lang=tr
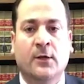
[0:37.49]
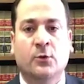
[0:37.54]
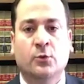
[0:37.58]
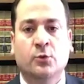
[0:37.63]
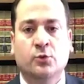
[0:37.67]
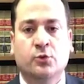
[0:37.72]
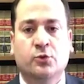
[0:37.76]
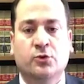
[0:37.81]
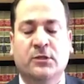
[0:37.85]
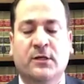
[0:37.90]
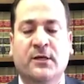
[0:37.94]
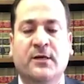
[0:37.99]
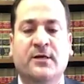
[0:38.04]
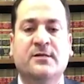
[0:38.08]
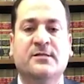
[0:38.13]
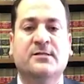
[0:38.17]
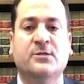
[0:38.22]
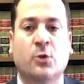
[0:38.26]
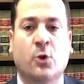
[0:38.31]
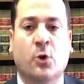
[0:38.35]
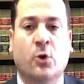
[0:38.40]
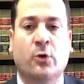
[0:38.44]

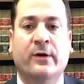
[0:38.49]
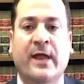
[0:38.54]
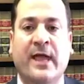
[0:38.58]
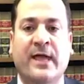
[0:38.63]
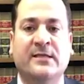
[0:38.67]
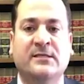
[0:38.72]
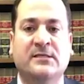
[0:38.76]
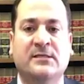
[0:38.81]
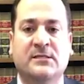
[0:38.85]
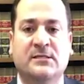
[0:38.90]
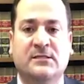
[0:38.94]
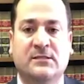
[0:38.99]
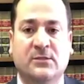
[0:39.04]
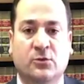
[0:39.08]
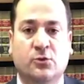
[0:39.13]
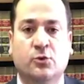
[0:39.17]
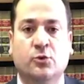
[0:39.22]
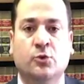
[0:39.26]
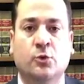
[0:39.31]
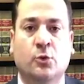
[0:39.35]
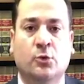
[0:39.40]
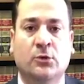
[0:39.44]
uluslararası öğrenci
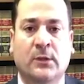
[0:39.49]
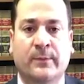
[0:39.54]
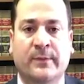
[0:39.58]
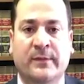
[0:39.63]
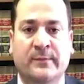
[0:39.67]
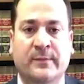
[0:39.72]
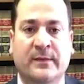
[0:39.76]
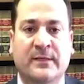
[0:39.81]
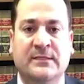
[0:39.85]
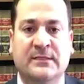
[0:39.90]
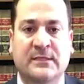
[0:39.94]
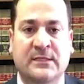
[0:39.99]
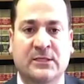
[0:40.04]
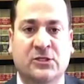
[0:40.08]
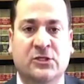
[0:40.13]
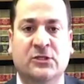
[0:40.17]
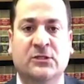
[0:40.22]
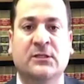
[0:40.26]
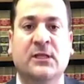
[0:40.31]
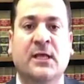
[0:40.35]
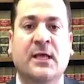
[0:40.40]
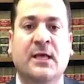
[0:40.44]
statüsünde olabilmeniz
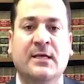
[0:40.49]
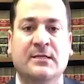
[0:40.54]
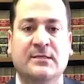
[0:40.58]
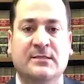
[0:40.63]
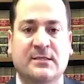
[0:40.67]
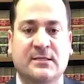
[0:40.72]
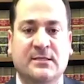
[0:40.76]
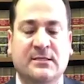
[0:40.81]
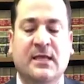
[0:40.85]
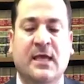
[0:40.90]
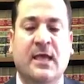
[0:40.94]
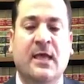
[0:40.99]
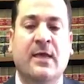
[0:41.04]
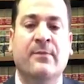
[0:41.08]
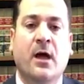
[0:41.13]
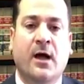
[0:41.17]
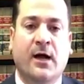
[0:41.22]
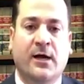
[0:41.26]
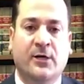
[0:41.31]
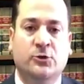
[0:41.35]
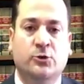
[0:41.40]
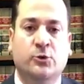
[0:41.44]
için size
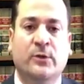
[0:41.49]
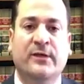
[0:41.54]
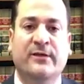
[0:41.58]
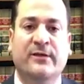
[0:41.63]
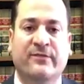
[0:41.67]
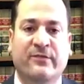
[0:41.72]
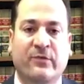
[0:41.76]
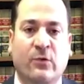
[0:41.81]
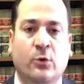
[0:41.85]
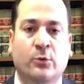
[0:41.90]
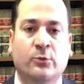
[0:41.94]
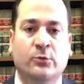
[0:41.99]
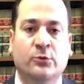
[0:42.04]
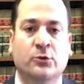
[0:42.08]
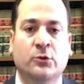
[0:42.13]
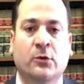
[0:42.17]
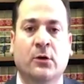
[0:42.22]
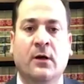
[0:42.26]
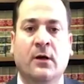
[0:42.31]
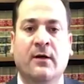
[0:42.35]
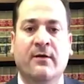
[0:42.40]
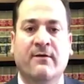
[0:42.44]
I-20
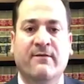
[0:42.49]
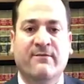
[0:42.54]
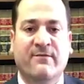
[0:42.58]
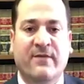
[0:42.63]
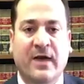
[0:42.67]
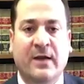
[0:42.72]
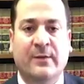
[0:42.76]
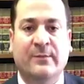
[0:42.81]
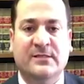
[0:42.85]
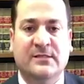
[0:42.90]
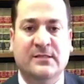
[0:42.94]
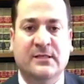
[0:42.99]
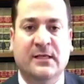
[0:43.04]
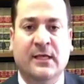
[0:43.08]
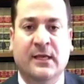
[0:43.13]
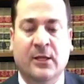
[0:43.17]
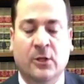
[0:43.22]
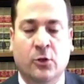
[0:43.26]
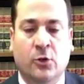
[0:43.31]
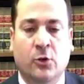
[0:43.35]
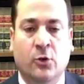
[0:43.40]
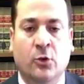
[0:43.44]
formunu vermesi
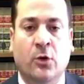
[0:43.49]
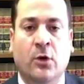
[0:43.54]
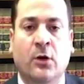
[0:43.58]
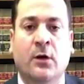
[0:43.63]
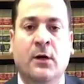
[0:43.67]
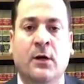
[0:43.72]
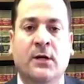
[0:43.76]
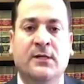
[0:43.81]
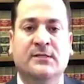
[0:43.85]
gerekiyor.